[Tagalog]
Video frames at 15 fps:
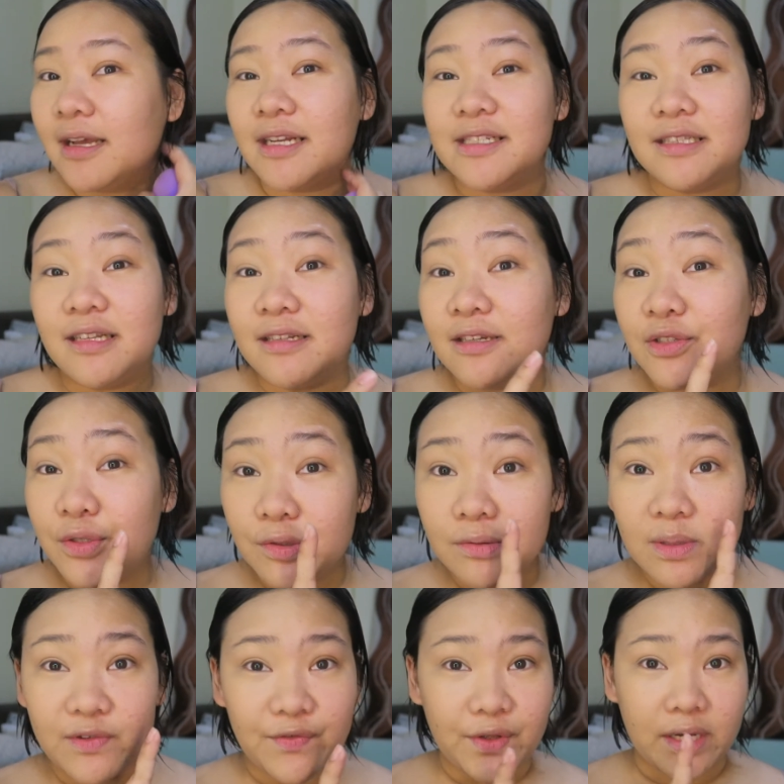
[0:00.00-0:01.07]
Kasi tingnan nyo
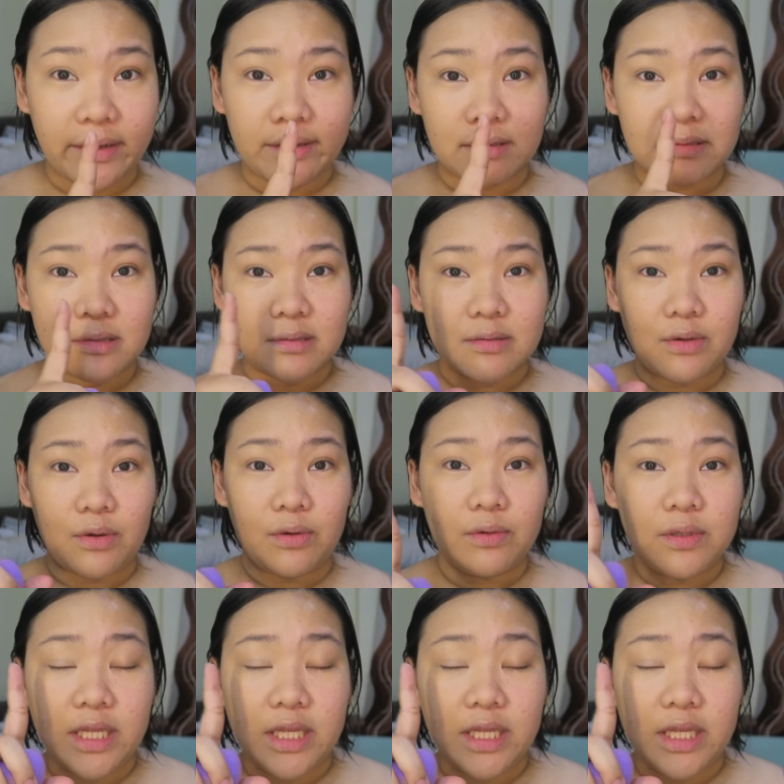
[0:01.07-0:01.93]
yung difference. Oh,